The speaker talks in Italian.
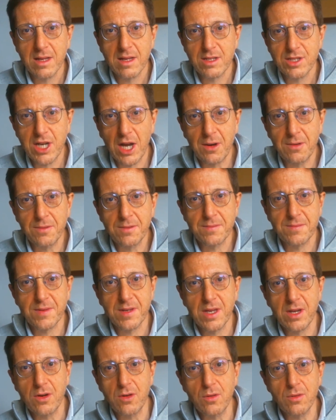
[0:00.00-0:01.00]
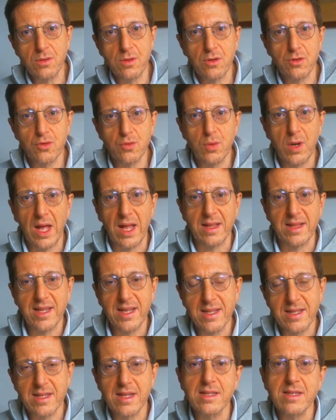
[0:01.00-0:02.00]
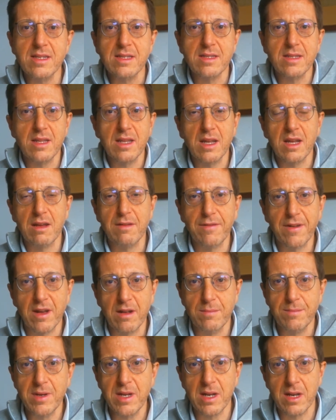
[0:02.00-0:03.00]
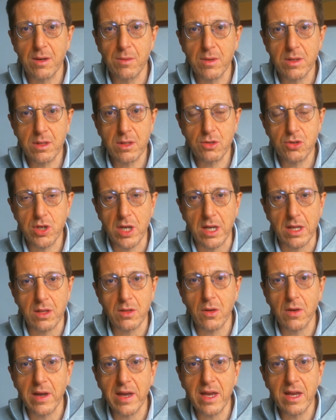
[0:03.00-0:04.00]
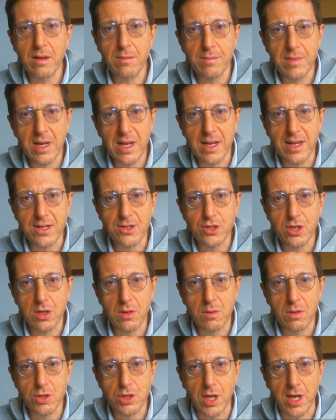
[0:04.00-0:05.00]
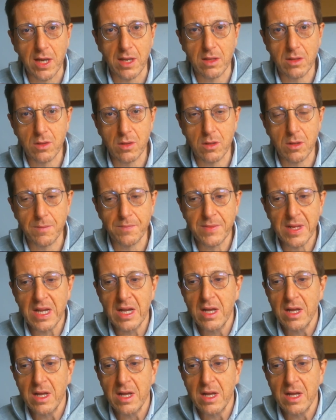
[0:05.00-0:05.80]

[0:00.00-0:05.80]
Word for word: Ciao, incontro sulla trattatistica fra il 1400 e il 1500.